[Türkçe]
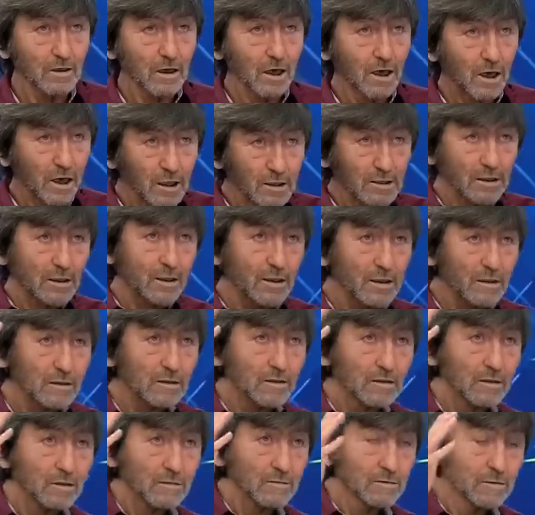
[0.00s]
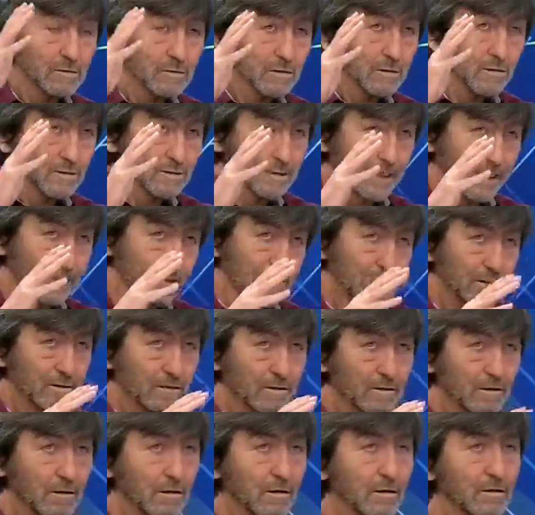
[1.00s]
Hala yani
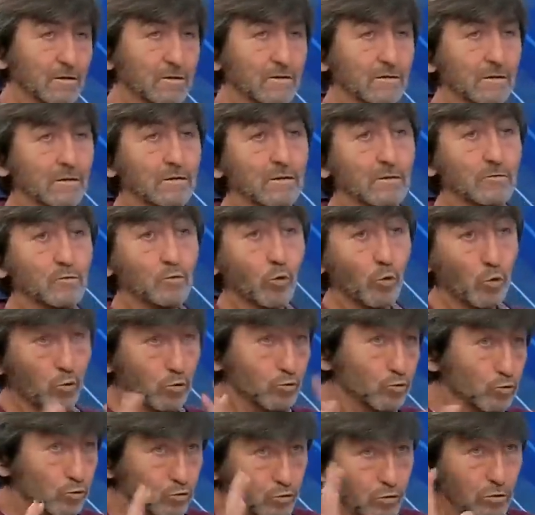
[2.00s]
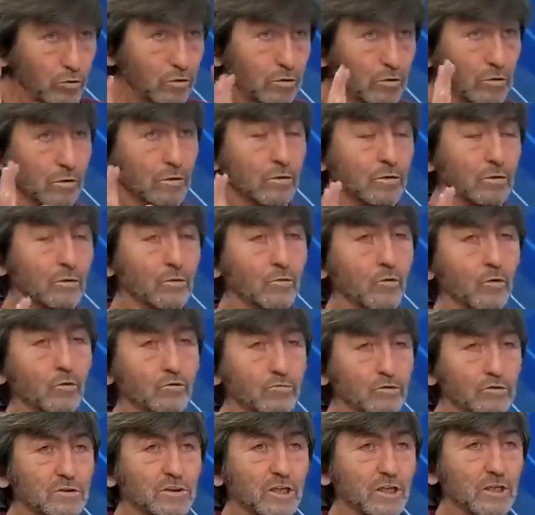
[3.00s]
yoğunluğu yoğunluğu
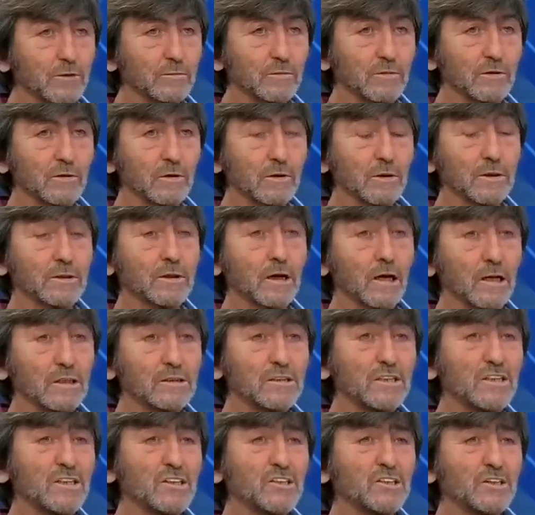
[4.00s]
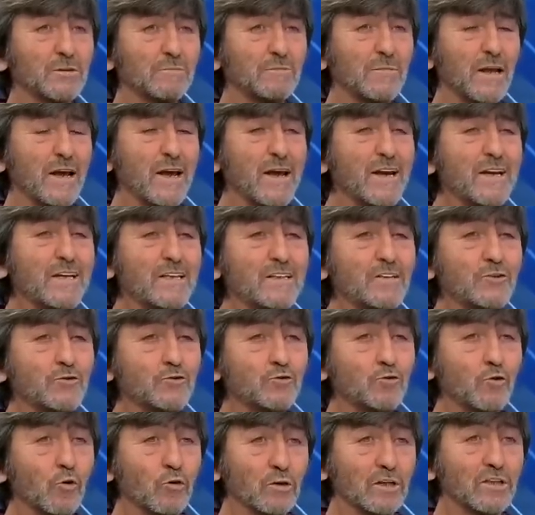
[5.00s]
yordu takımı. Kaldı ki şimdi en
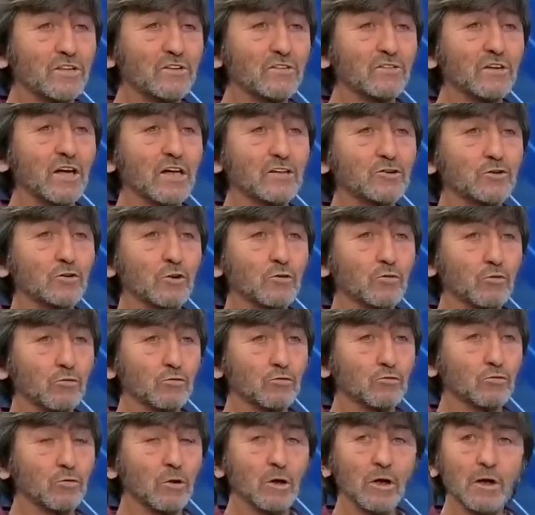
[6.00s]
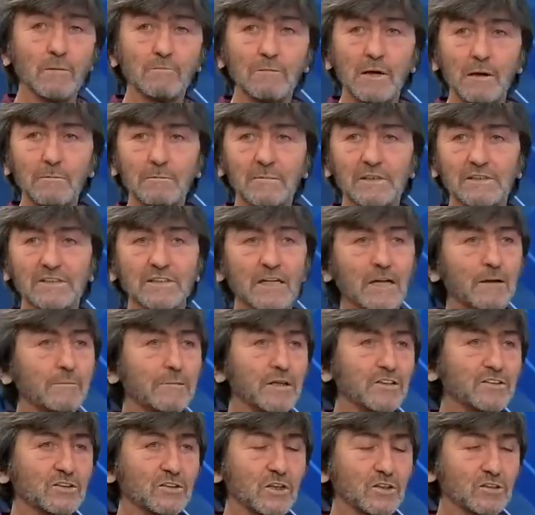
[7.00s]
çok ihtiyaçlar oldu. Ben mesela
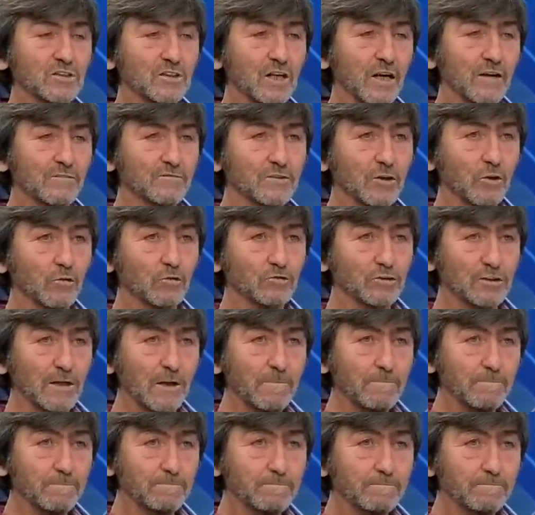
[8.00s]
Beşiktaş taraftar olsam